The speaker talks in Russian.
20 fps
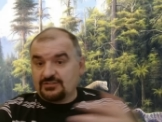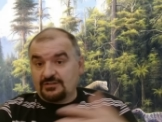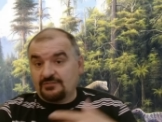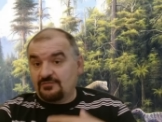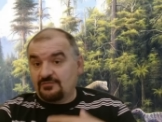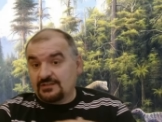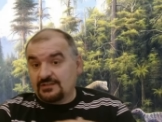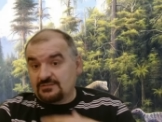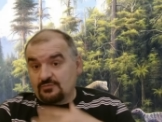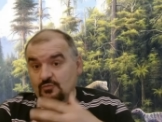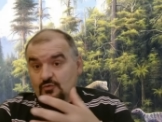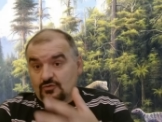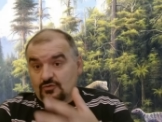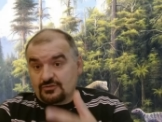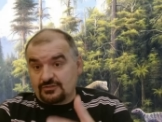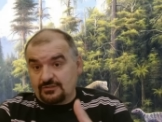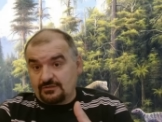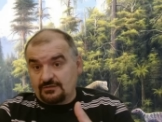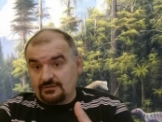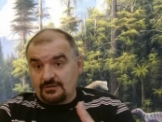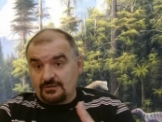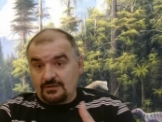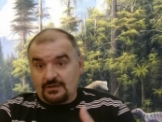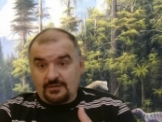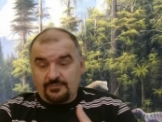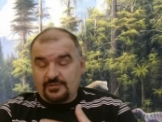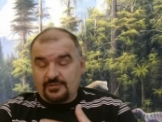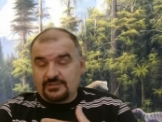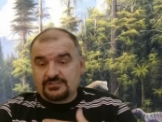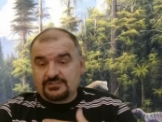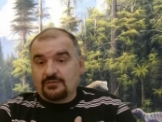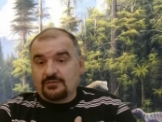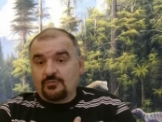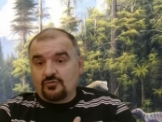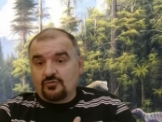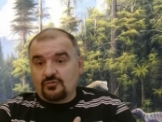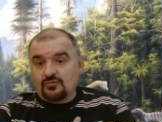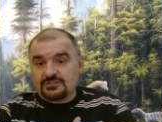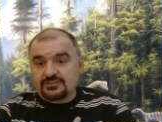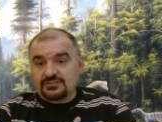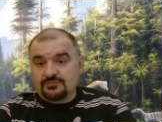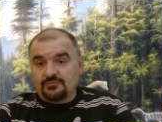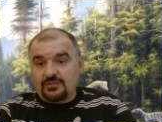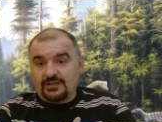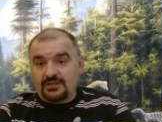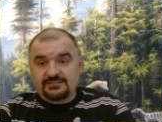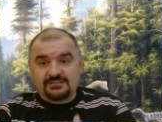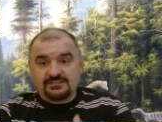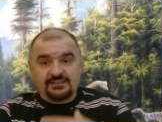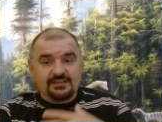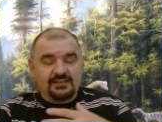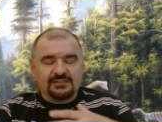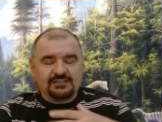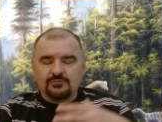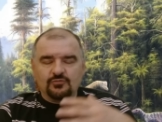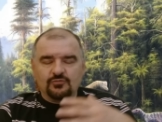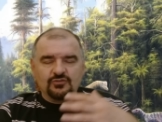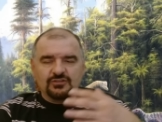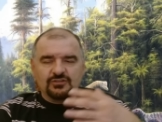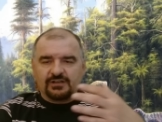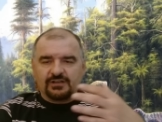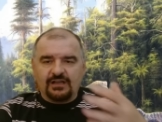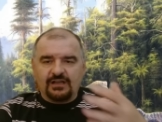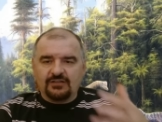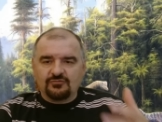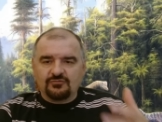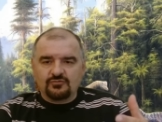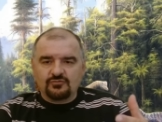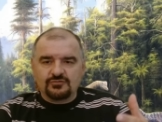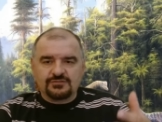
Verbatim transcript: Возможно. Опять же, я могу ошибаться, я этому не радуюсь. Да,